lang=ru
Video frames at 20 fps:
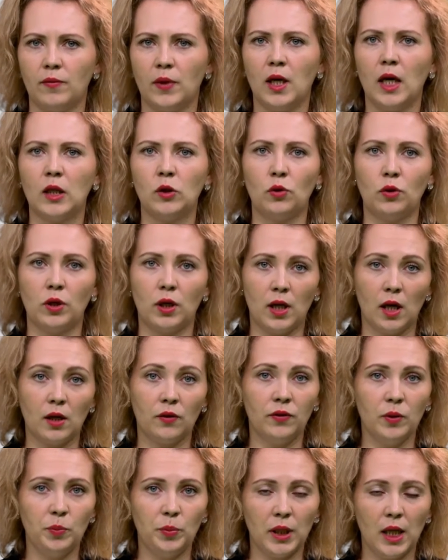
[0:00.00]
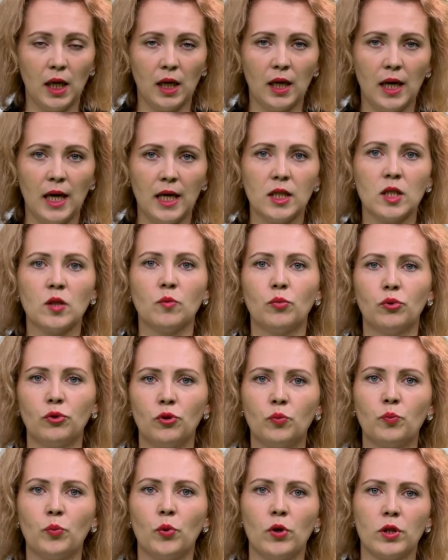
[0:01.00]
которые, как вы полагаете,
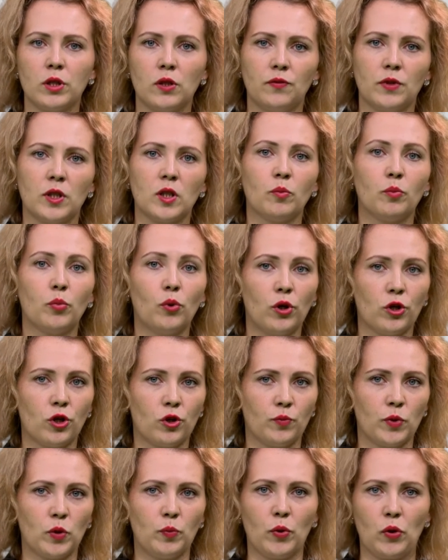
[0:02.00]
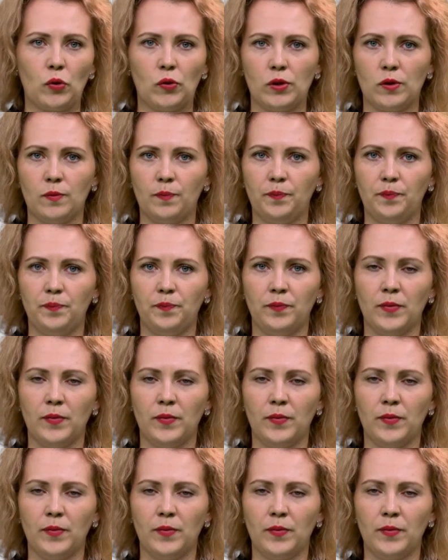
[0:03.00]
будут пользоваться большим спросом.